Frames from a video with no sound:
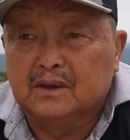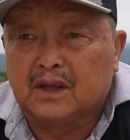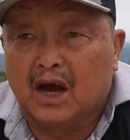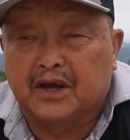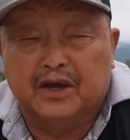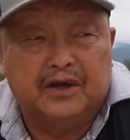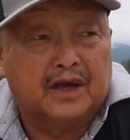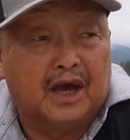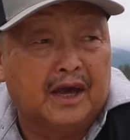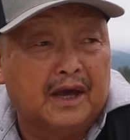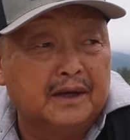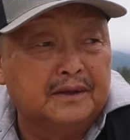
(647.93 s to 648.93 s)
ta kỳ
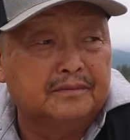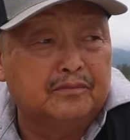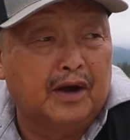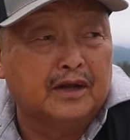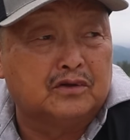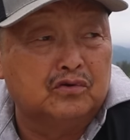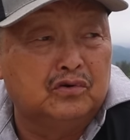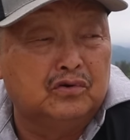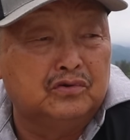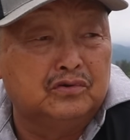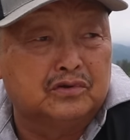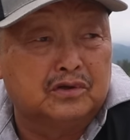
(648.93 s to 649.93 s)
chế mấy
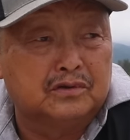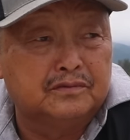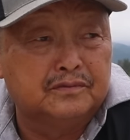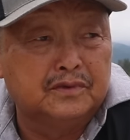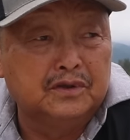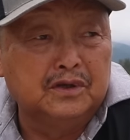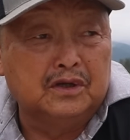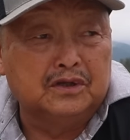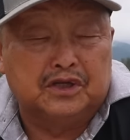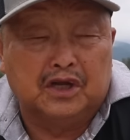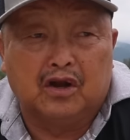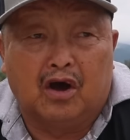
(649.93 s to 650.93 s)
tu
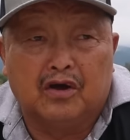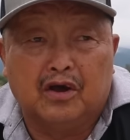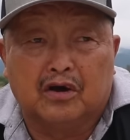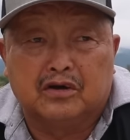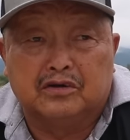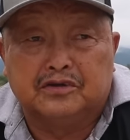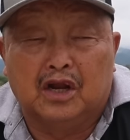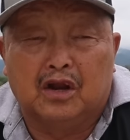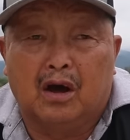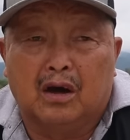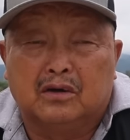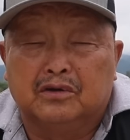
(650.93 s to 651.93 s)
thì lo giờ thì
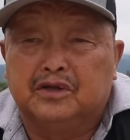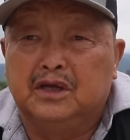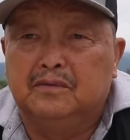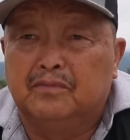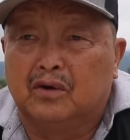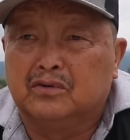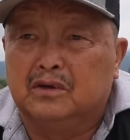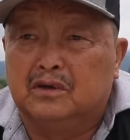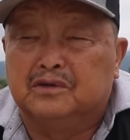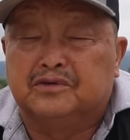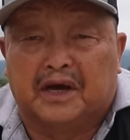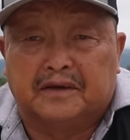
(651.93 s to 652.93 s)
lo cứ đi mong cứ
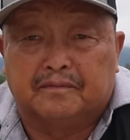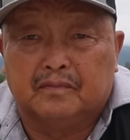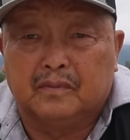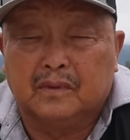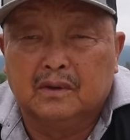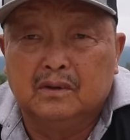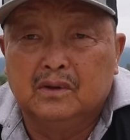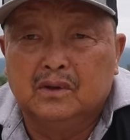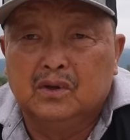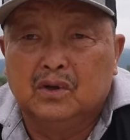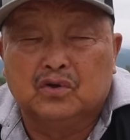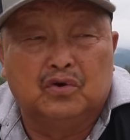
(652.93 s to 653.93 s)
lựa sành
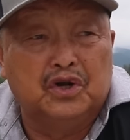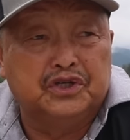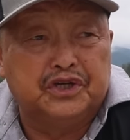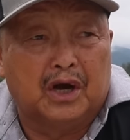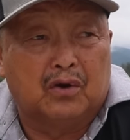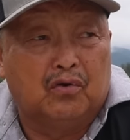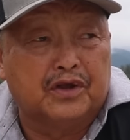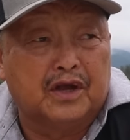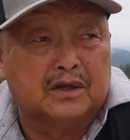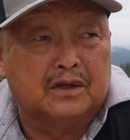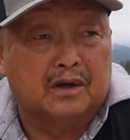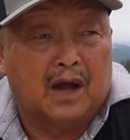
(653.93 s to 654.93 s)
tôi nên giờ cũng
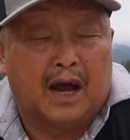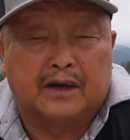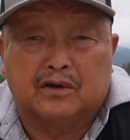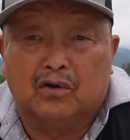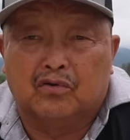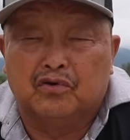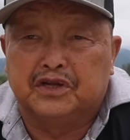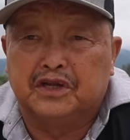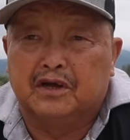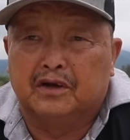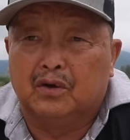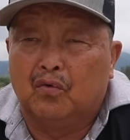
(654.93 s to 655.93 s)
chế được hai tàu cũng
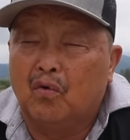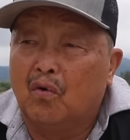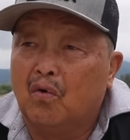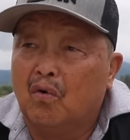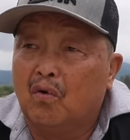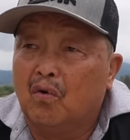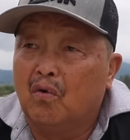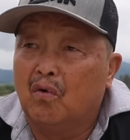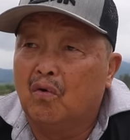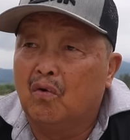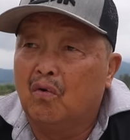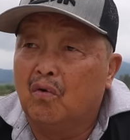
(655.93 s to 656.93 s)
tiền được thì
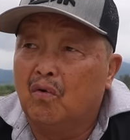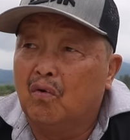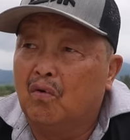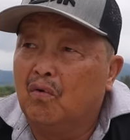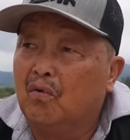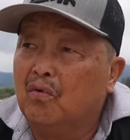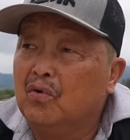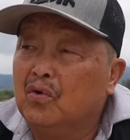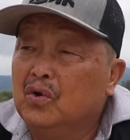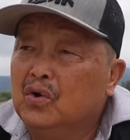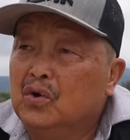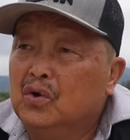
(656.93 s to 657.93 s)
ô
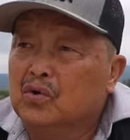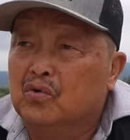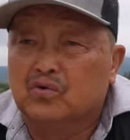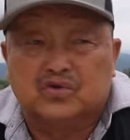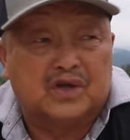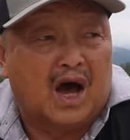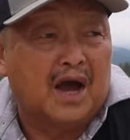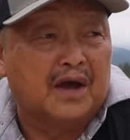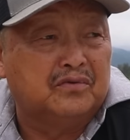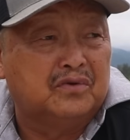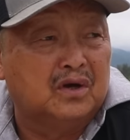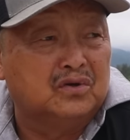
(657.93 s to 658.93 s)
cũng
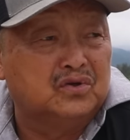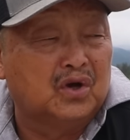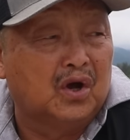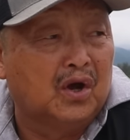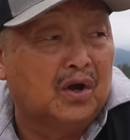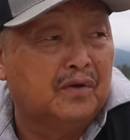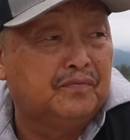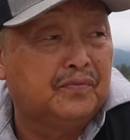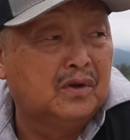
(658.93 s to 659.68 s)
sai tiền chơi